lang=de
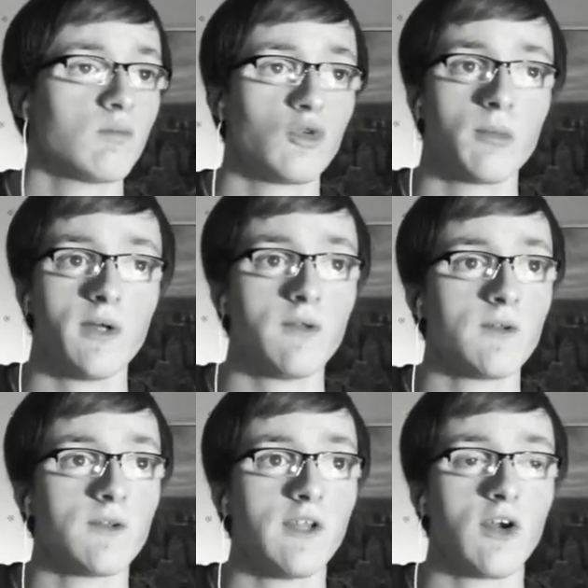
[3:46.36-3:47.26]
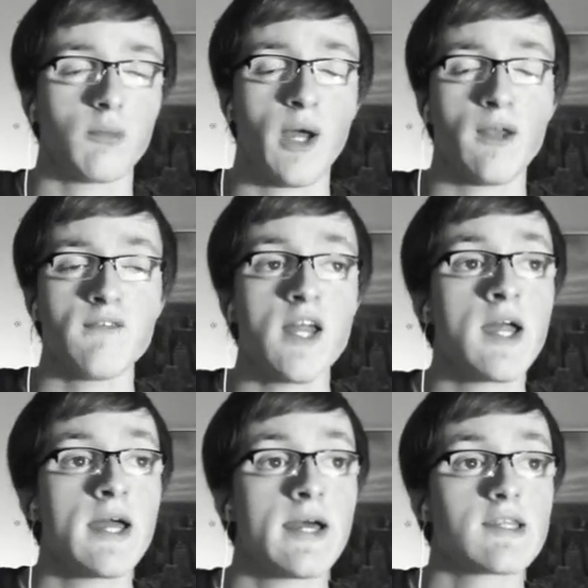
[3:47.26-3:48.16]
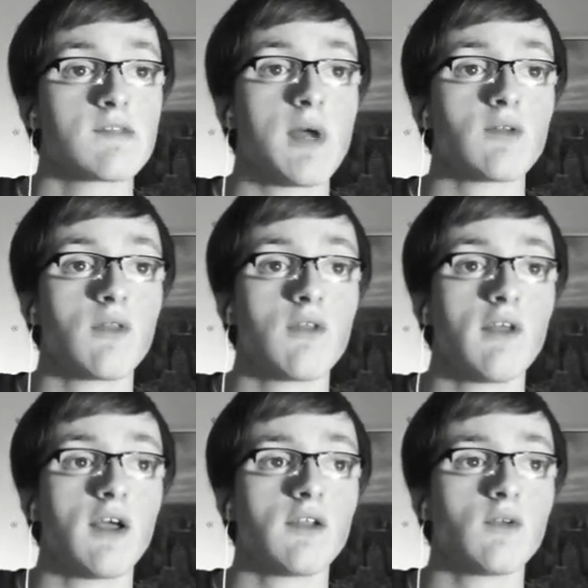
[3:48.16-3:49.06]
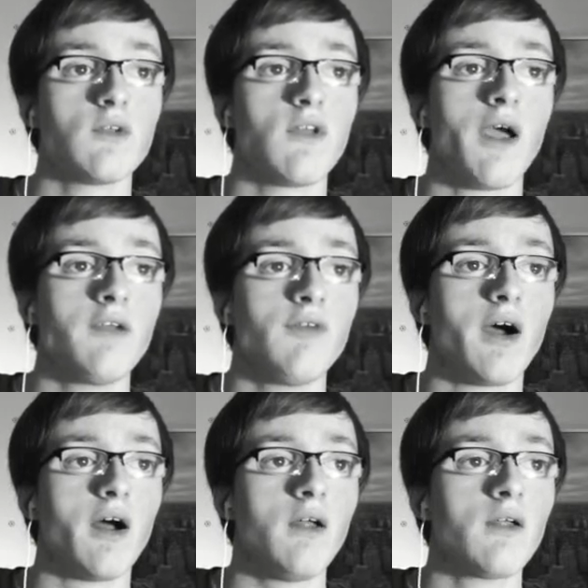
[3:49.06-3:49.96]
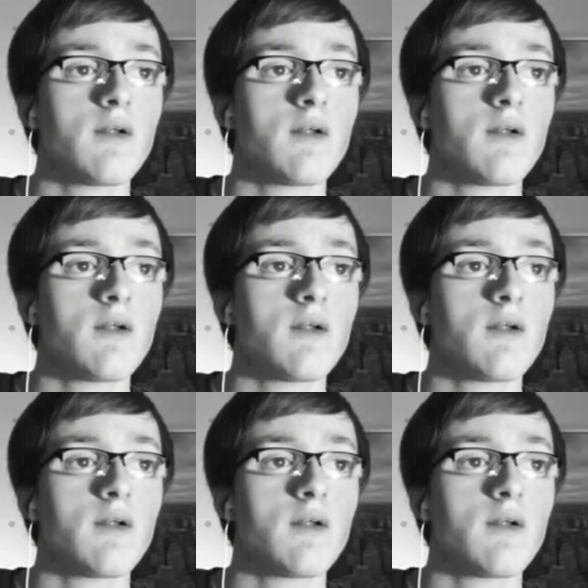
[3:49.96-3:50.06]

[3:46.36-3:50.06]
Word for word: Super, der kommt gar nicht wieder. Das macht uns die Sache natürlich nicht einfacher.